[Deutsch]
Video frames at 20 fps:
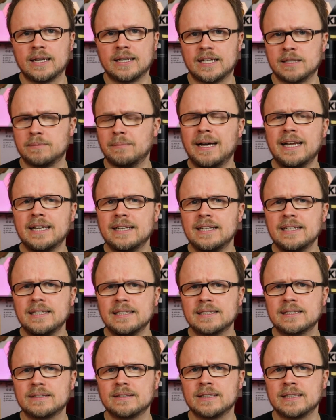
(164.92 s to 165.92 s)
Das macht
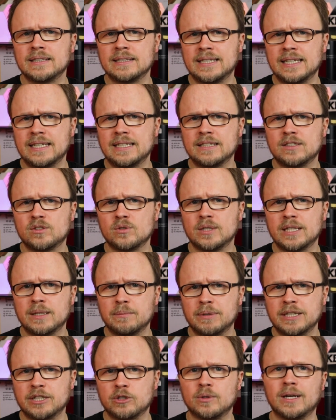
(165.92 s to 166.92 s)
nichts, denn zu
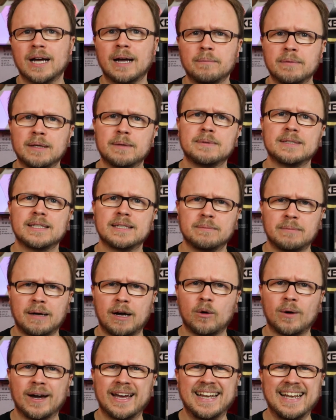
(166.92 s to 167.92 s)
jedem Piktogramm gibt es
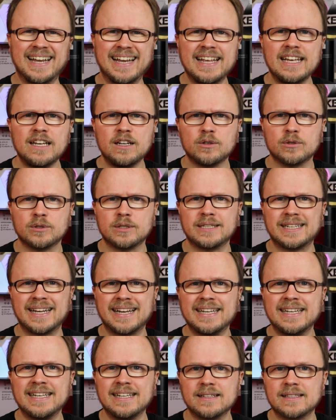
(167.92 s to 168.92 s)
immer auch einen Link und
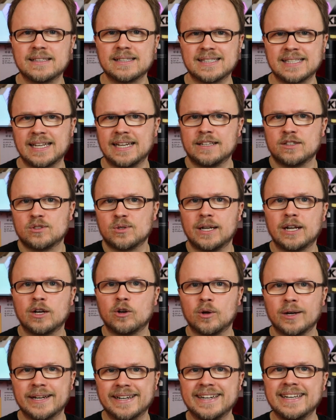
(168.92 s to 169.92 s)
der Link zeigt zu einer
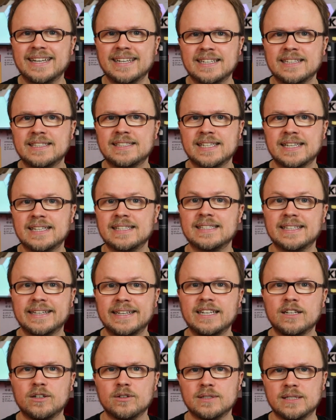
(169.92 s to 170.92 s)
konkreten Lizenz
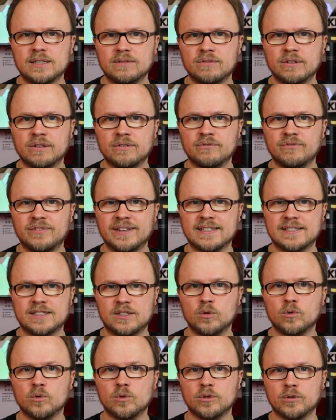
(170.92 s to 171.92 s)
inklusive
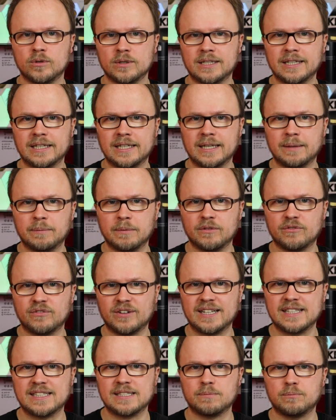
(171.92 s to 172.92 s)
Version und
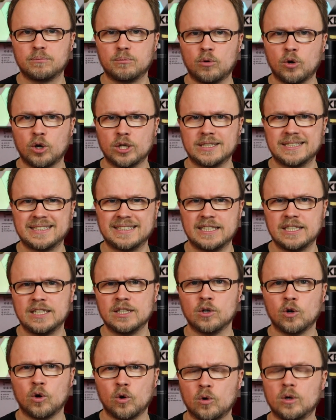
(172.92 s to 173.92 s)
gegebenenfalls
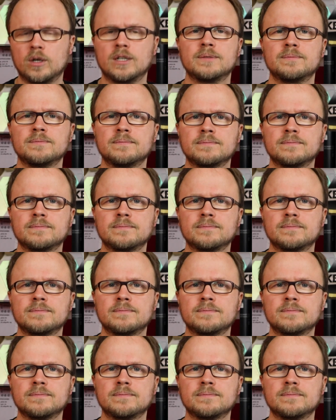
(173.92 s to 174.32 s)
Portierung